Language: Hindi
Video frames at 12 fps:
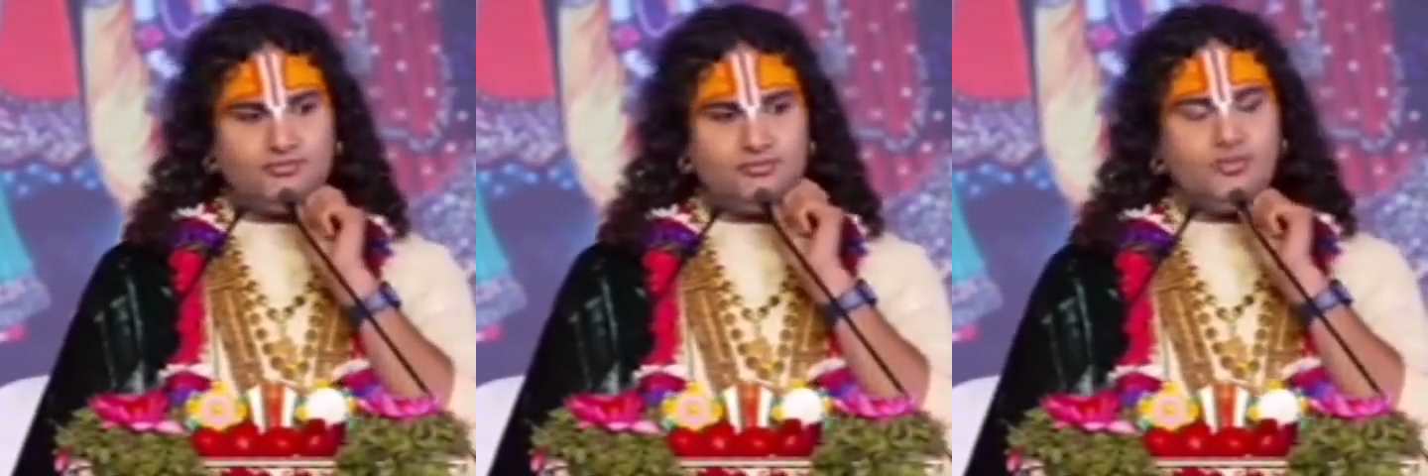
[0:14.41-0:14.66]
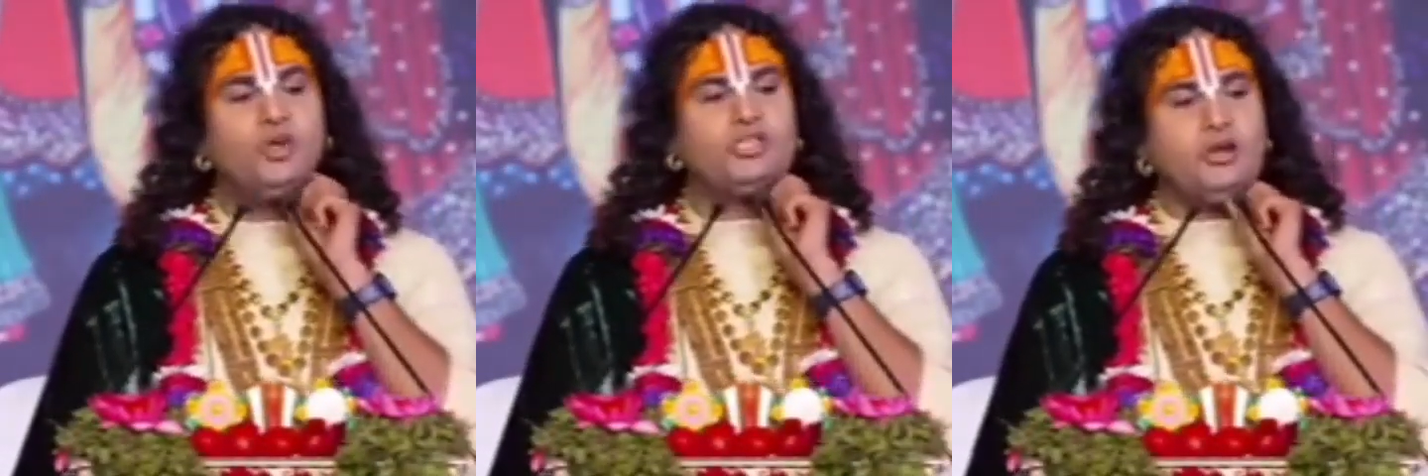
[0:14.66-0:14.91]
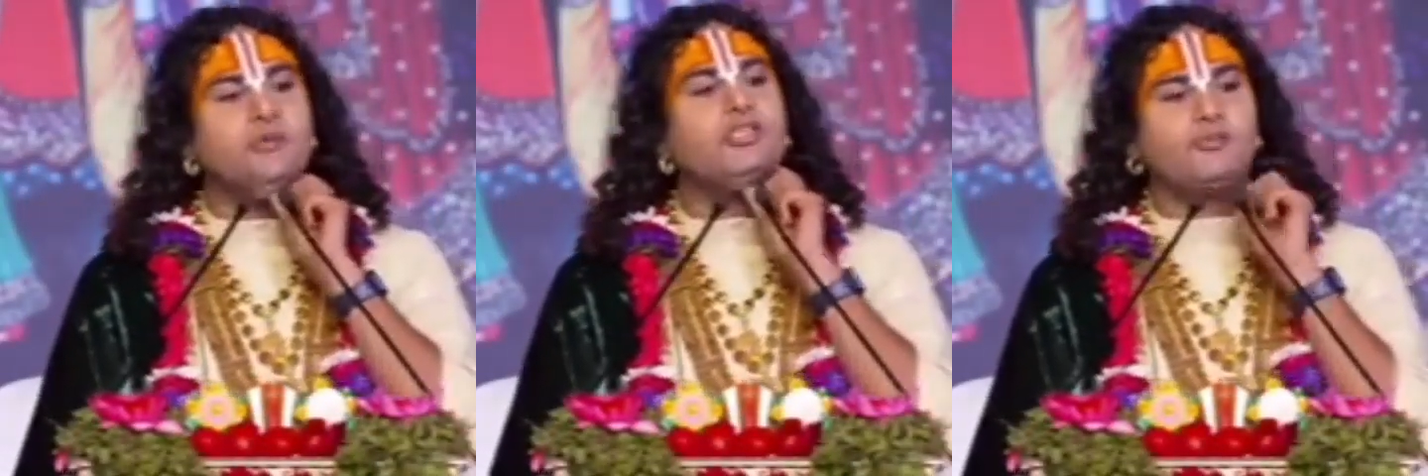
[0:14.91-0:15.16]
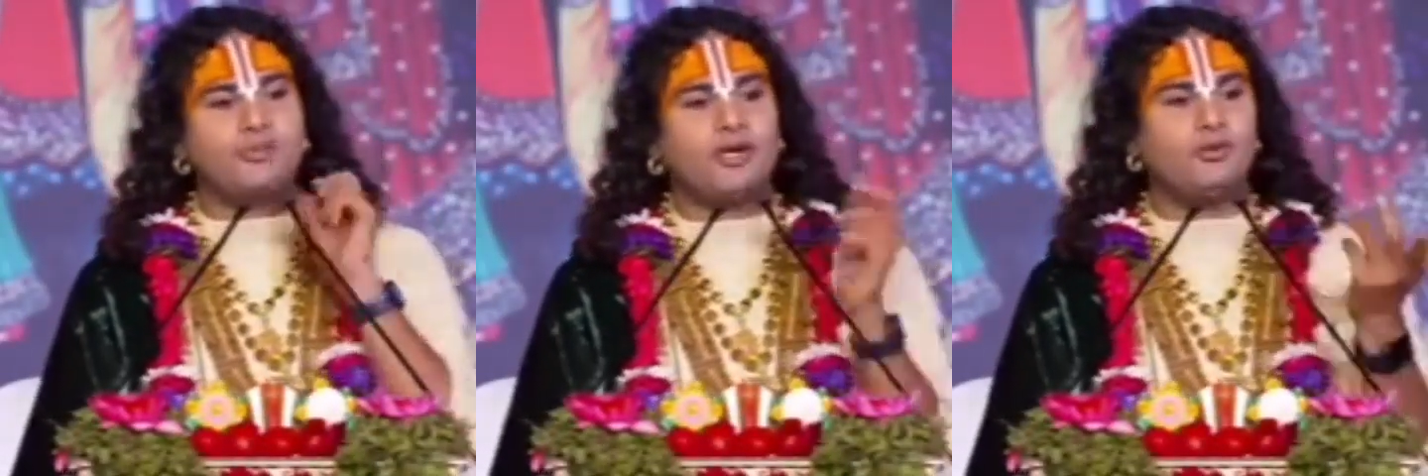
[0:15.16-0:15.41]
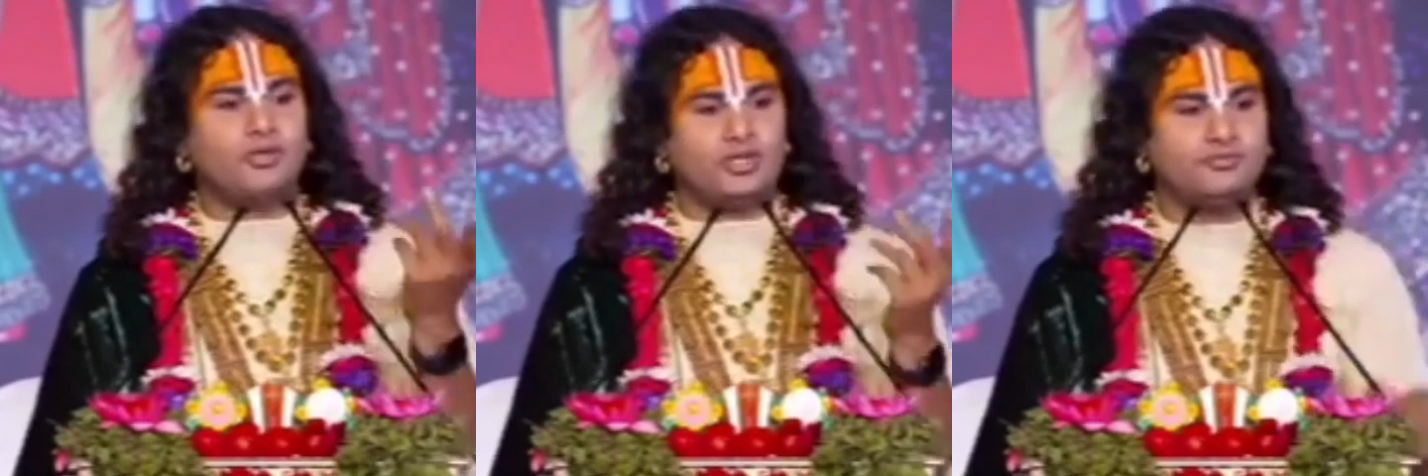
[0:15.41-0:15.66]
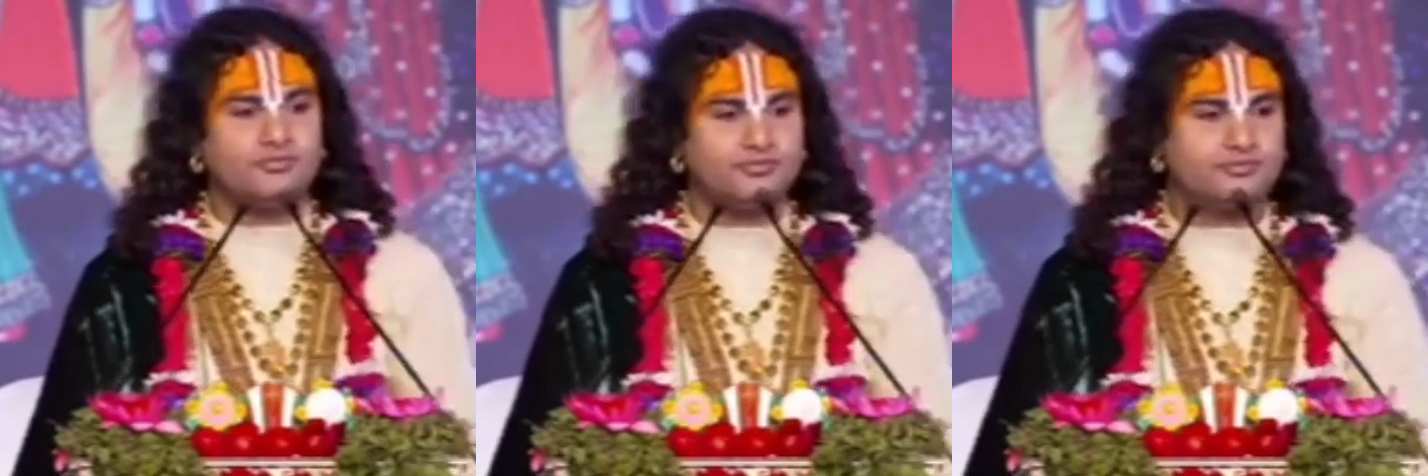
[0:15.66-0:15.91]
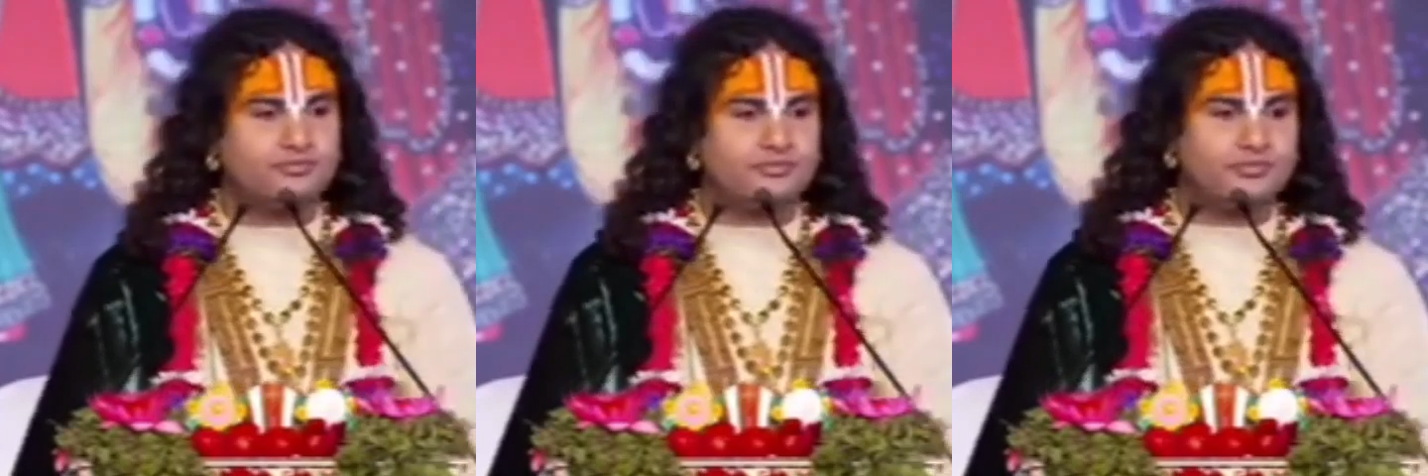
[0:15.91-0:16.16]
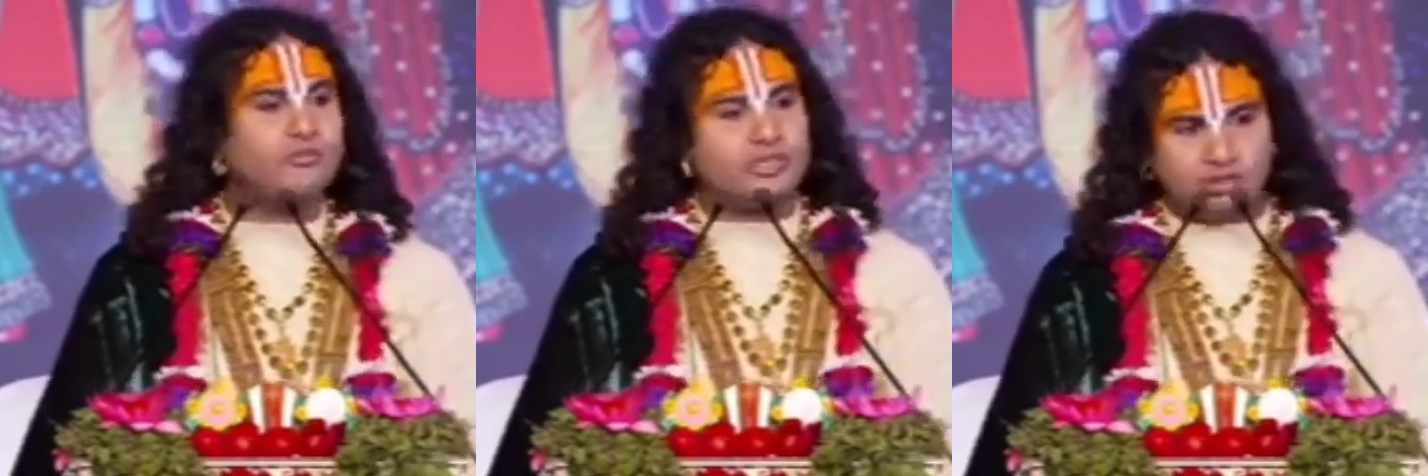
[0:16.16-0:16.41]
क्यों इसका मतलब क्या हुआ
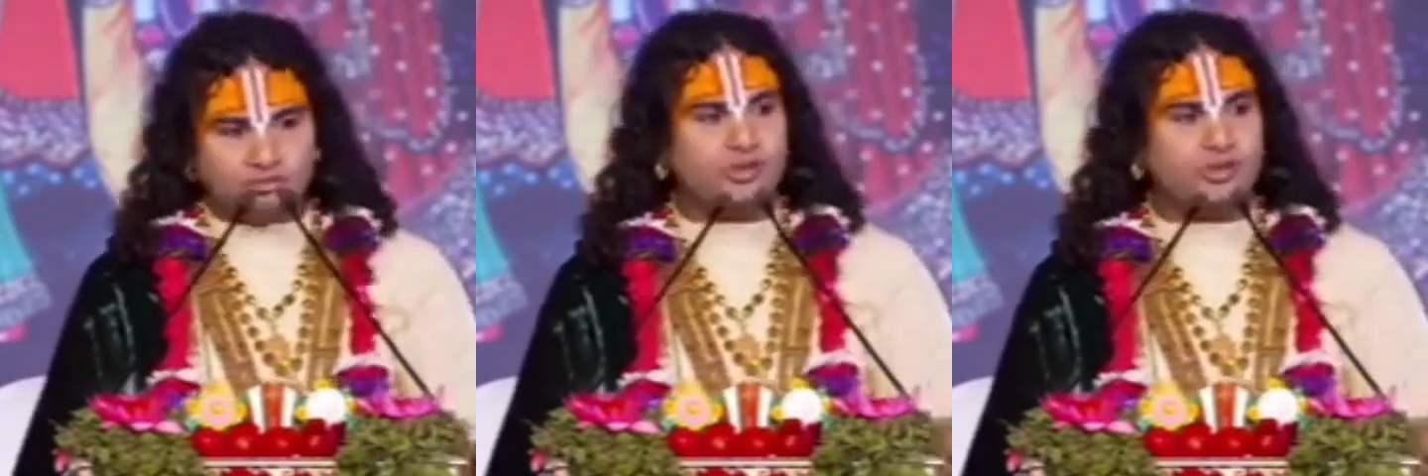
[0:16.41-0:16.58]
मतलब